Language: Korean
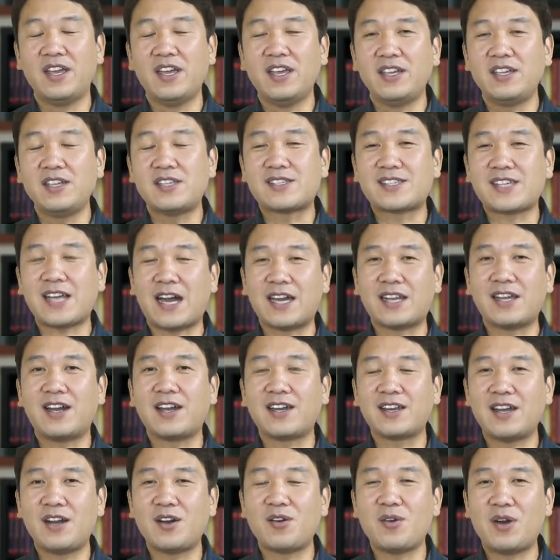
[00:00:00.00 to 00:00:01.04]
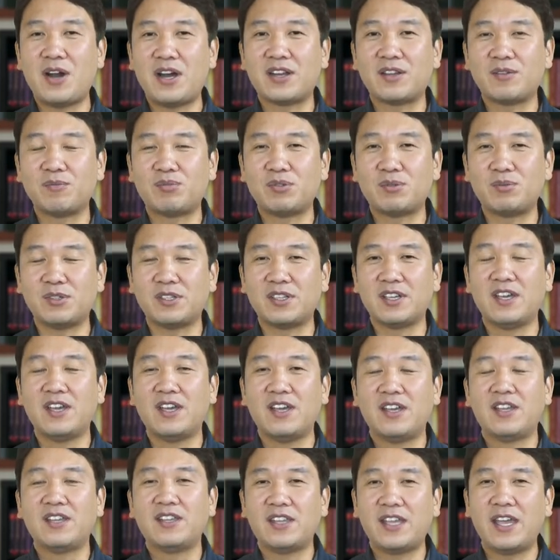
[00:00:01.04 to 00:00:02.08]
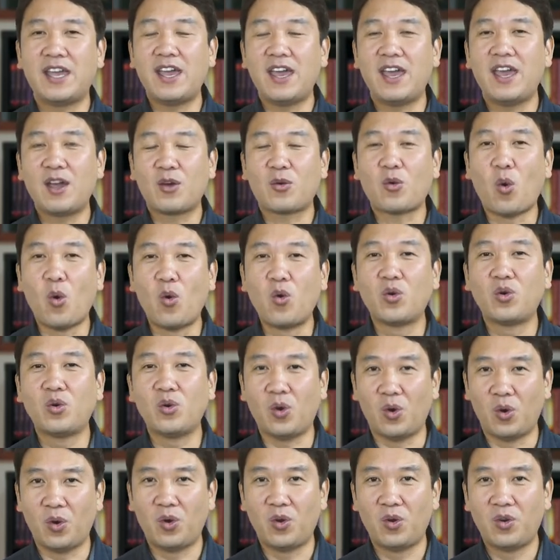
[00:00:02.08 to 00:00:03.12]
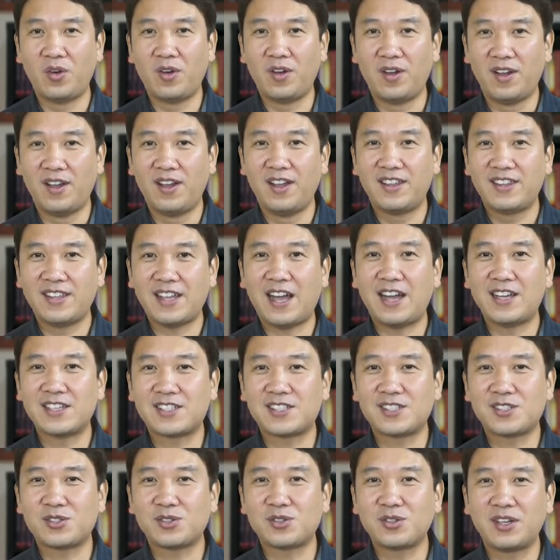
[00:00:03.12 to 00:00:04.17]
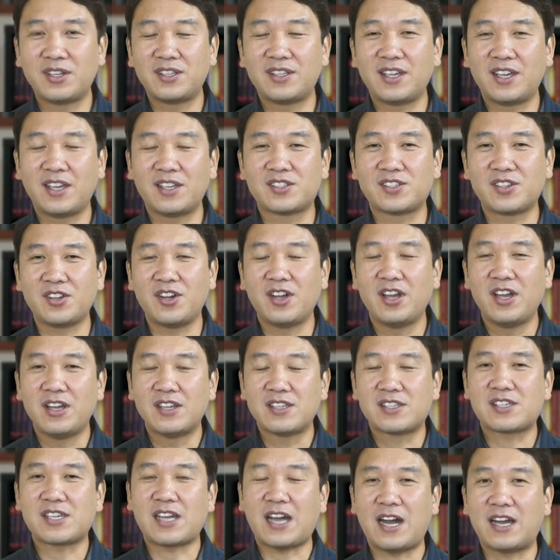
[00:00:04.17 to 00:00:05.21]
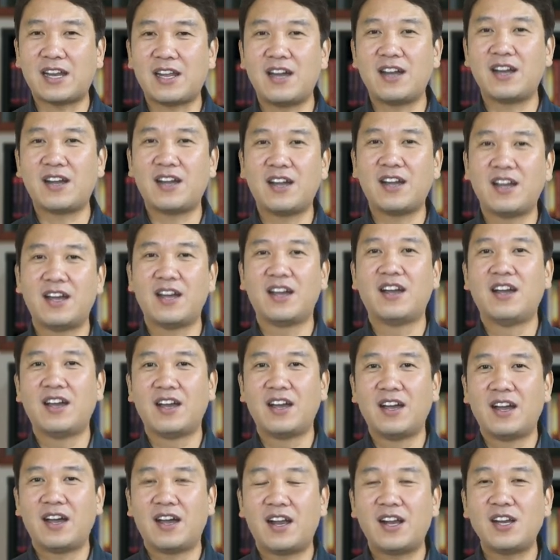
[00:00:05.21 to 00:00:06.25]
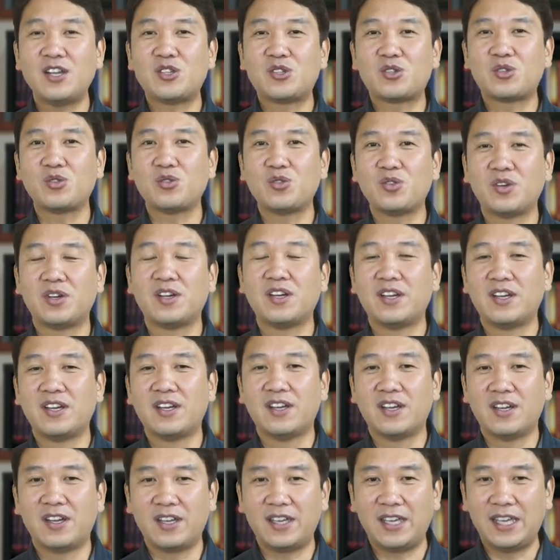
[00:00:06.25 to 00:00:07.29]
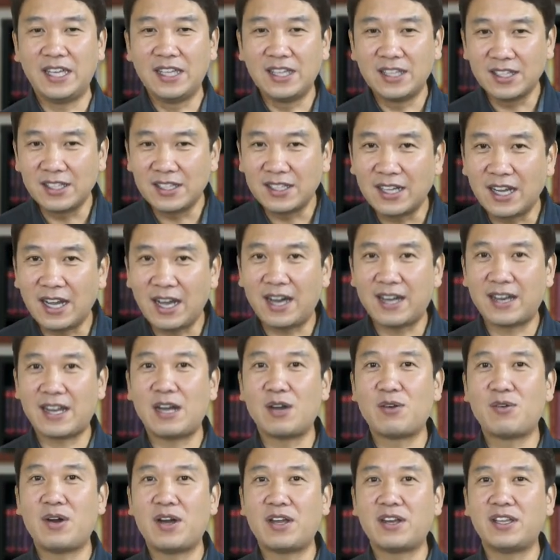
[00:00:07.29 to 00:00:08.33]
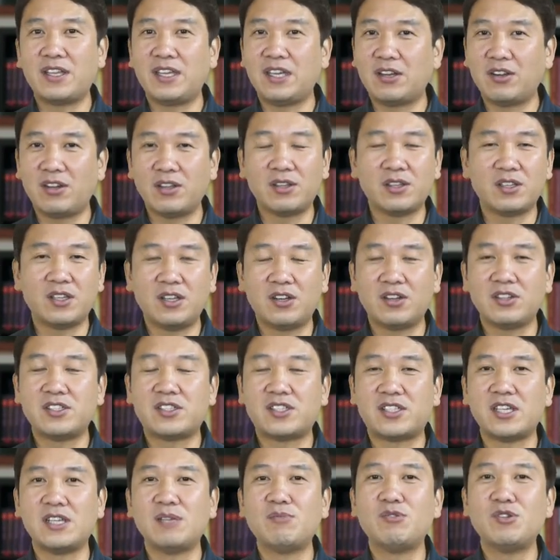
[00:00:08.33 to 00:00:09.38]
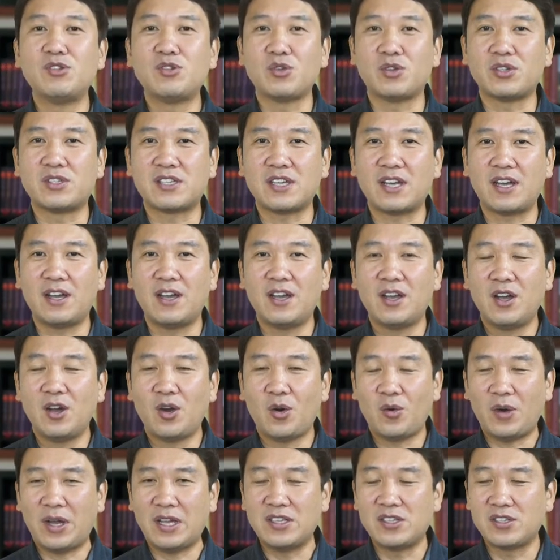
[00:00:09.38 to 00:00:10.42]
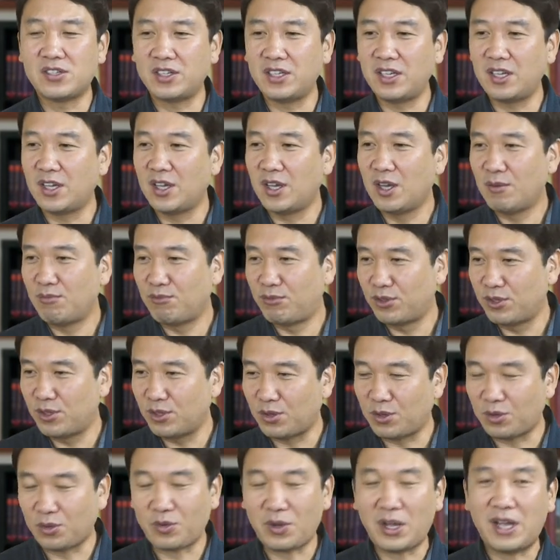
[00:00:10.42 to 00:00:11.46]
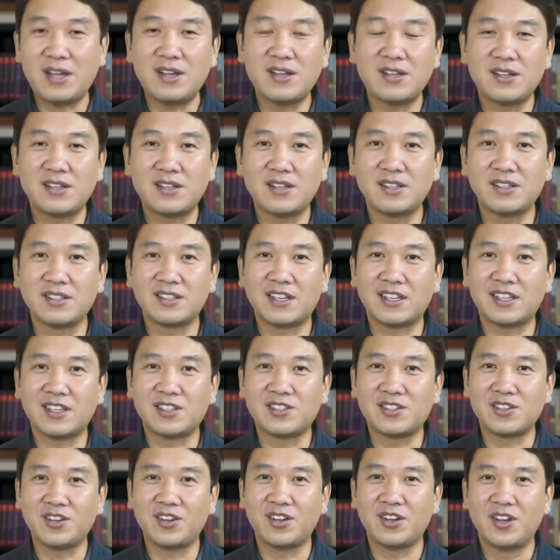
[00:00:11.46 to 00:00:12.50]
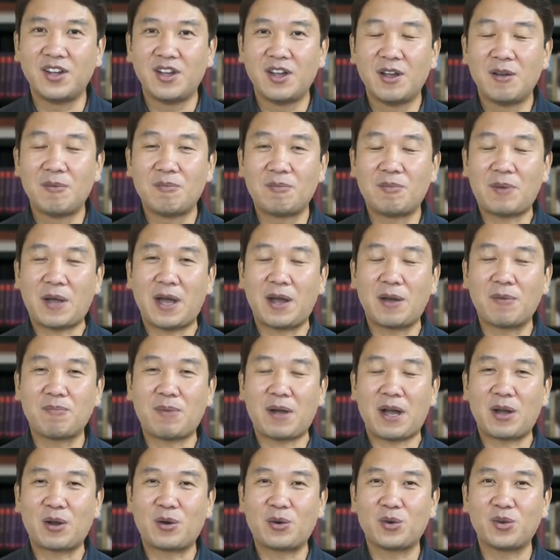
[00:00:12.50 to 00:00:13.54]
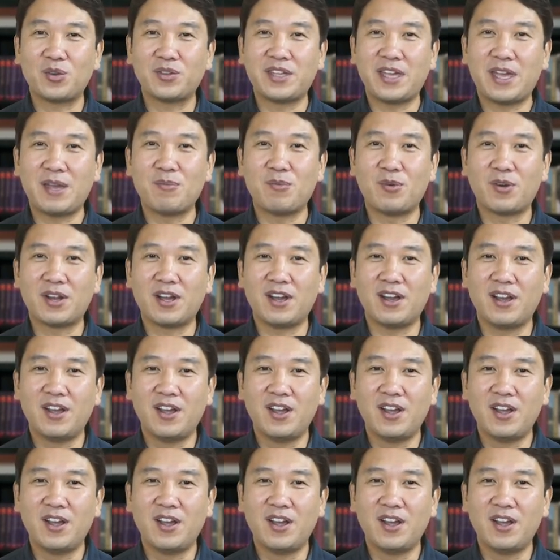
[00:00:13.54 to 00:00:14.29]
이 자랑이라고 하는 부분, 내 공로, 나 스스로에 대해서 자랑할 수 어, 있는가라고 하는 이런 이런 질문조차 완전히 문을 쾅 닫아서 방 밖으로 내몰아